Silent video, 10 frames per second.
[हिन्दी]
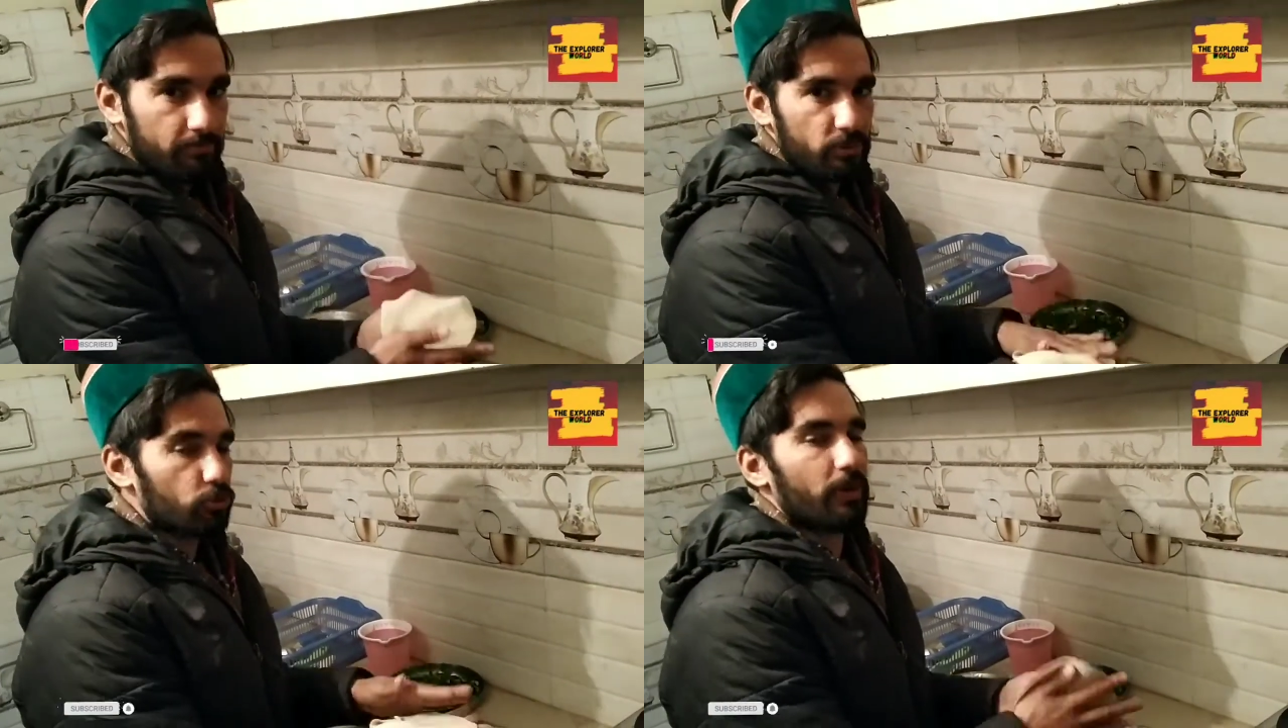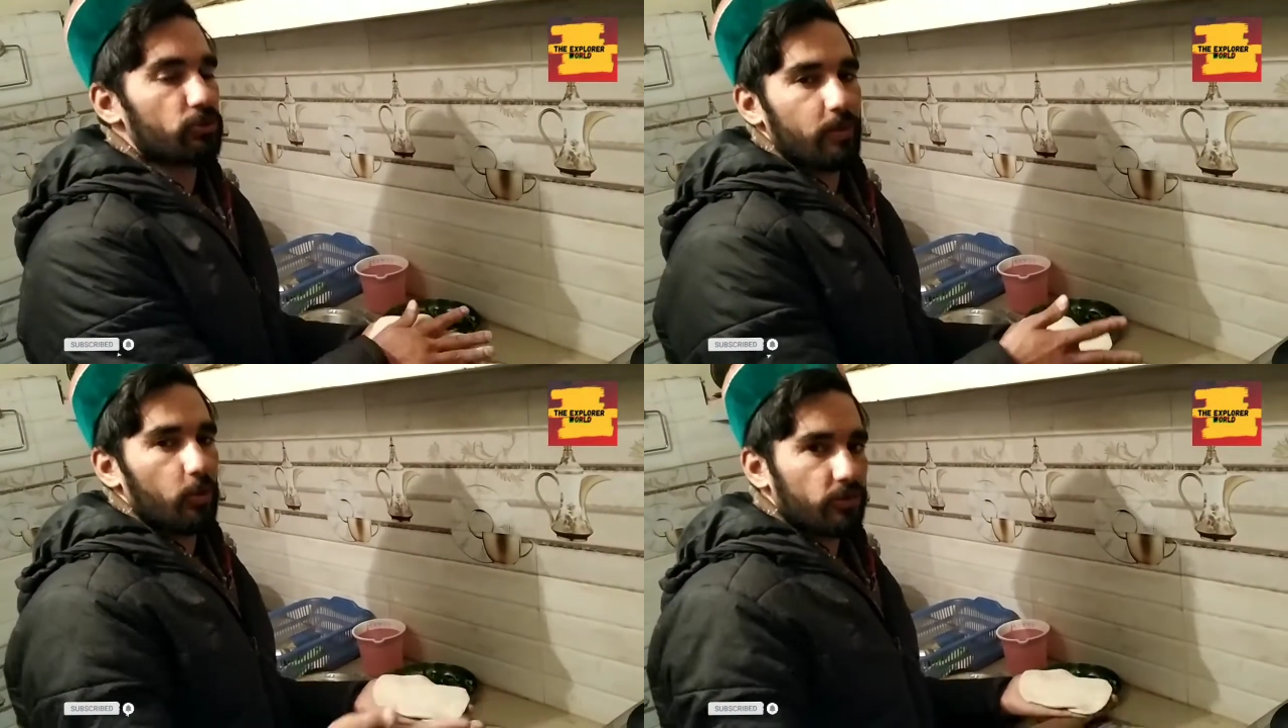फिर सुबह
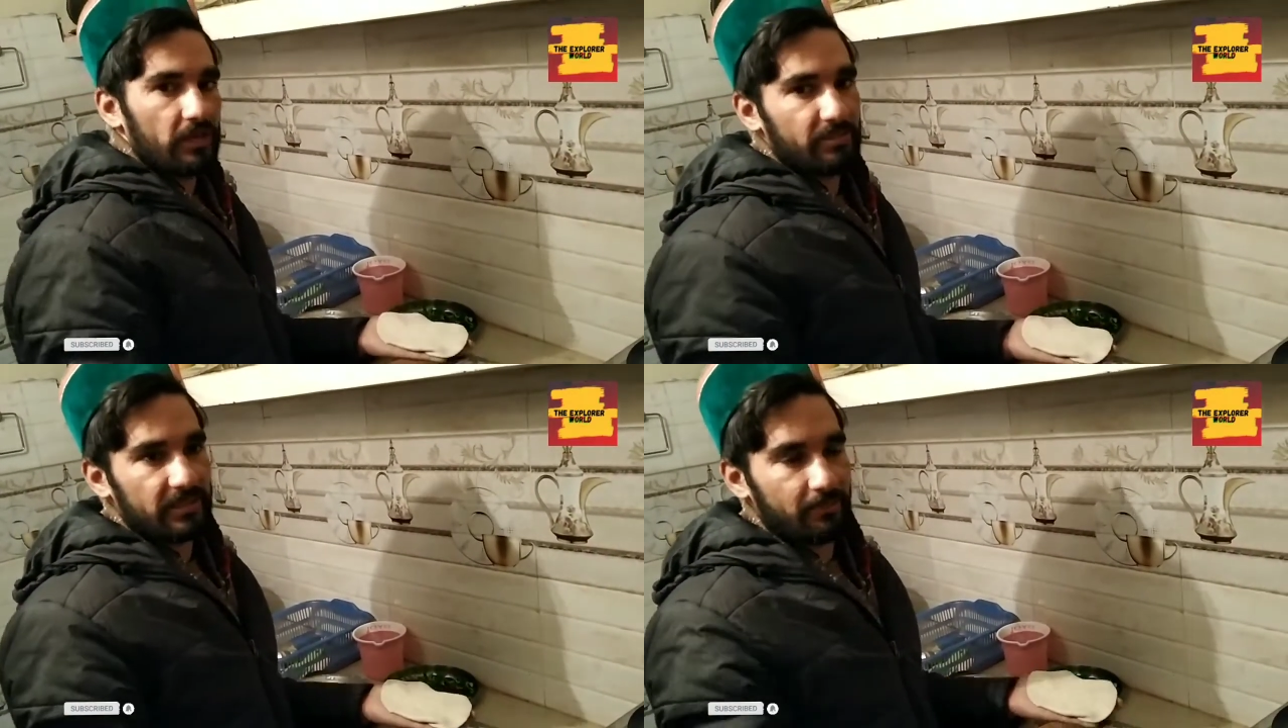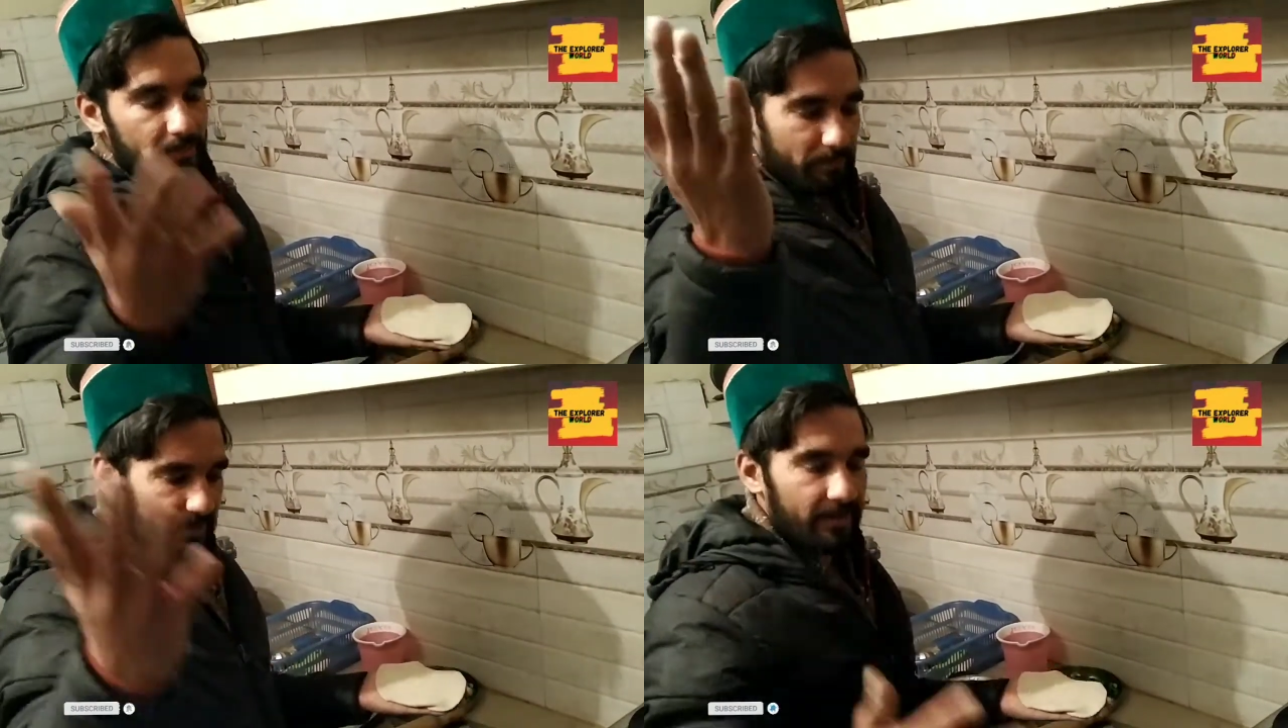सुबह उठना पड़ता
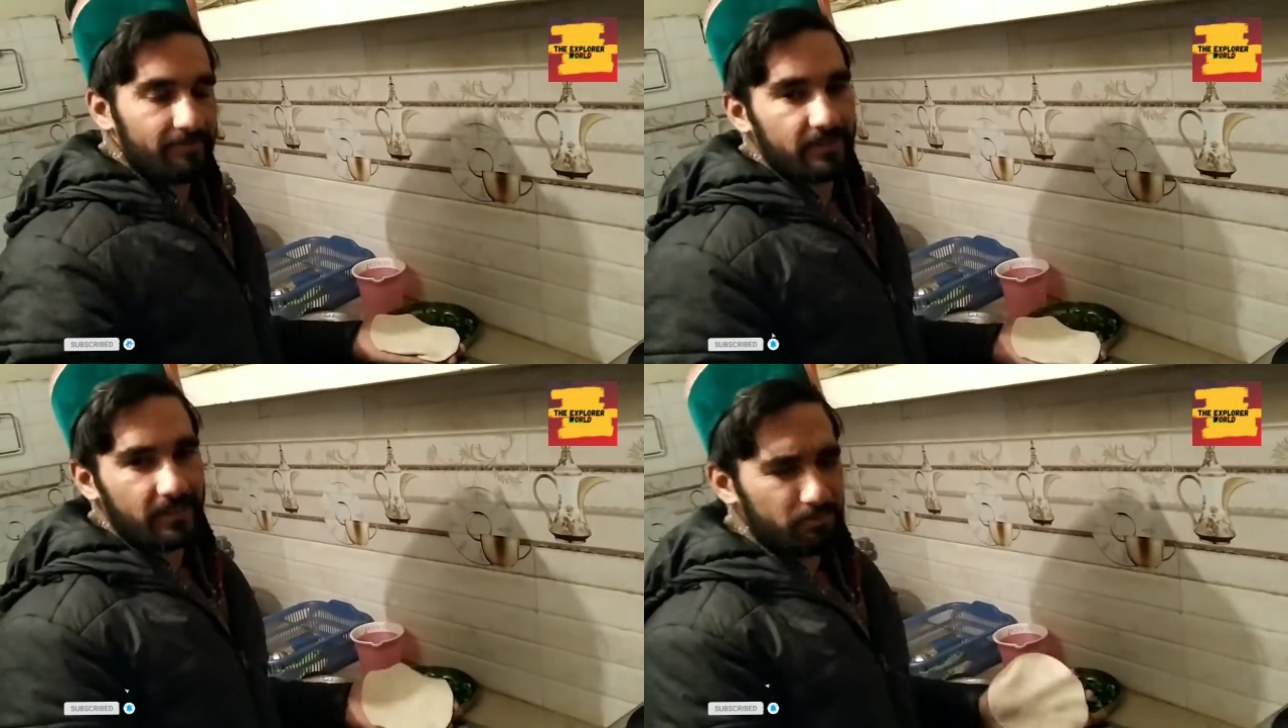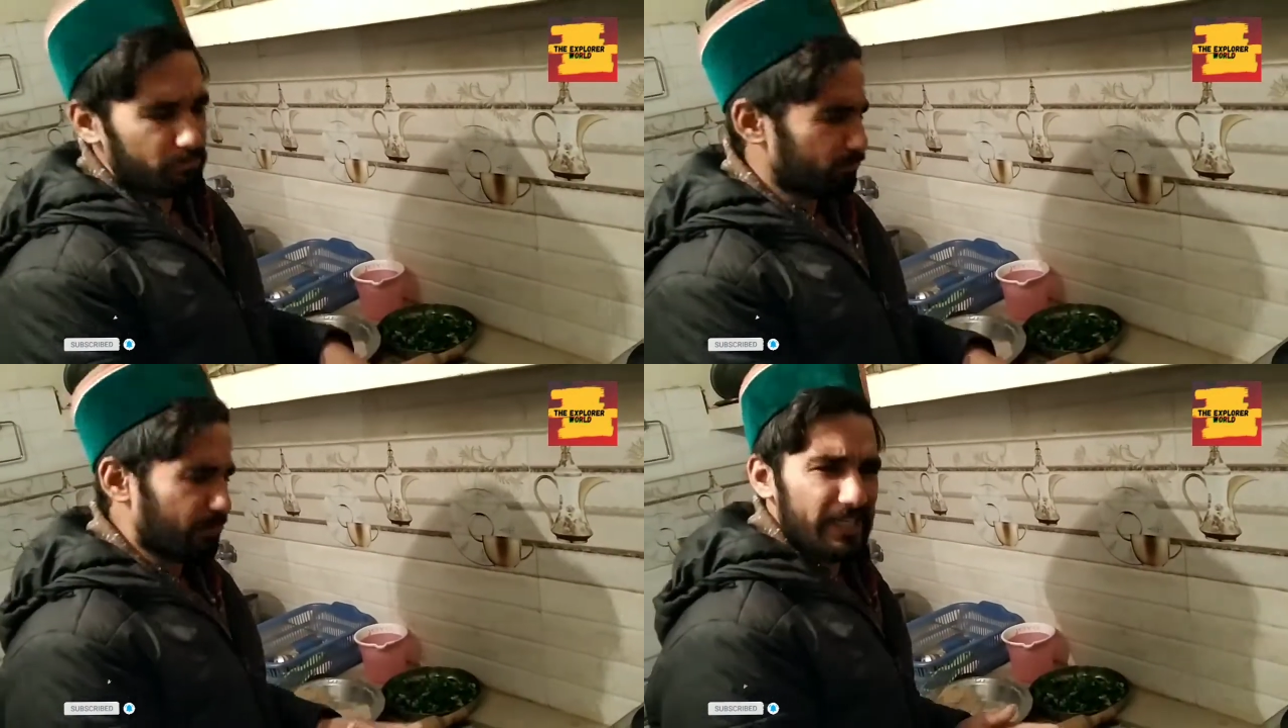फिर पढ़ना पड़ता
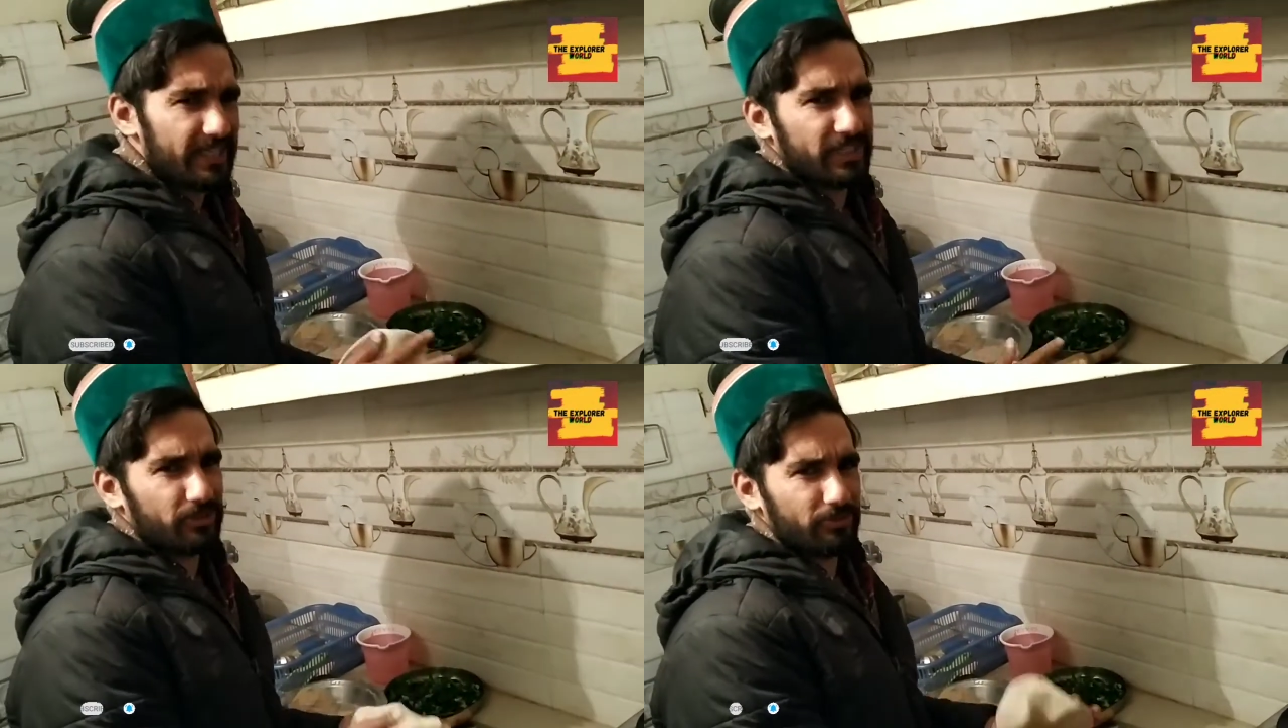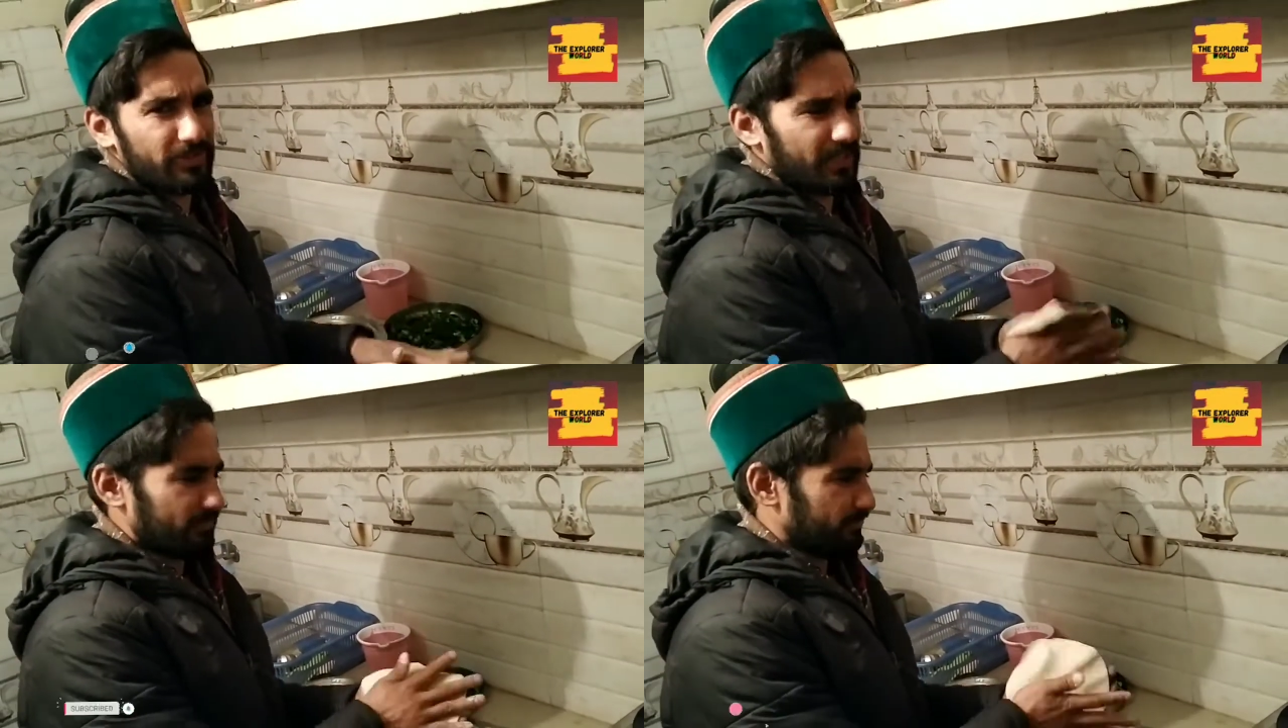बड़ी टेंशन
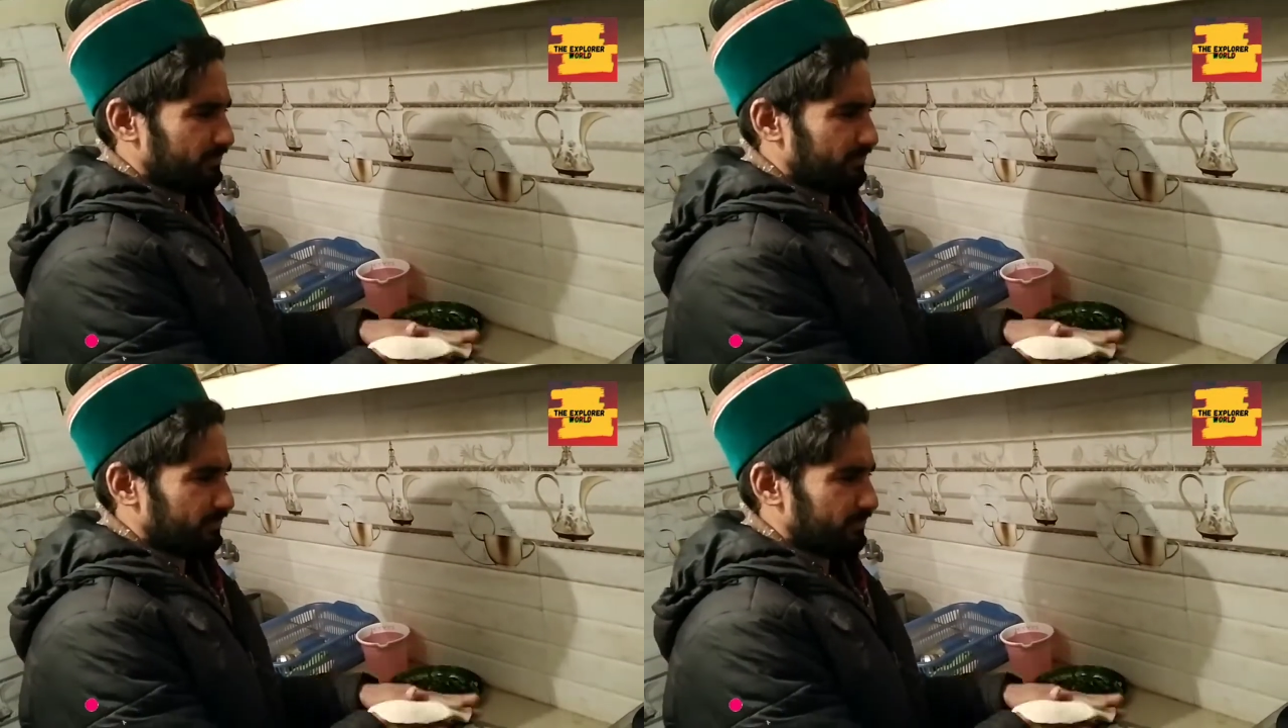होती है